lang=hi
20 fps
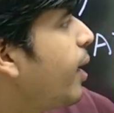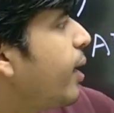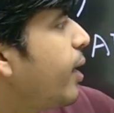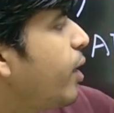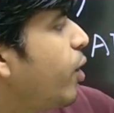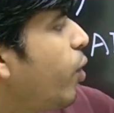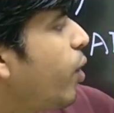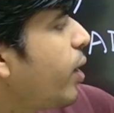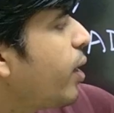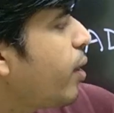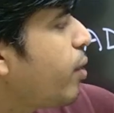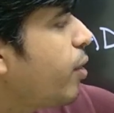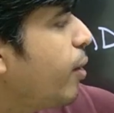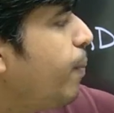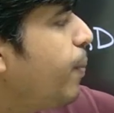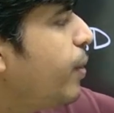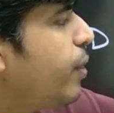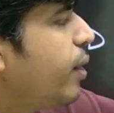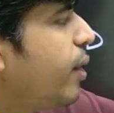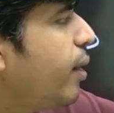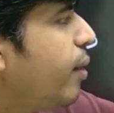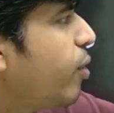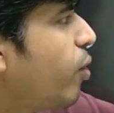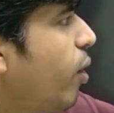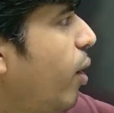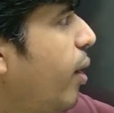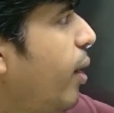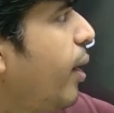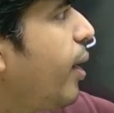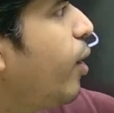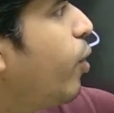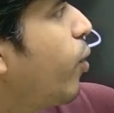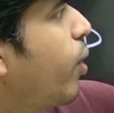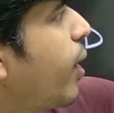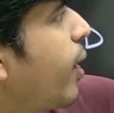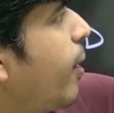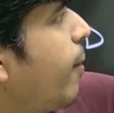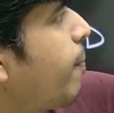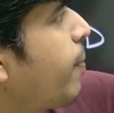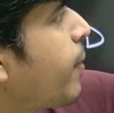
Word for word: ये और ये सीपीसीटी से ऑलरेडी हो गया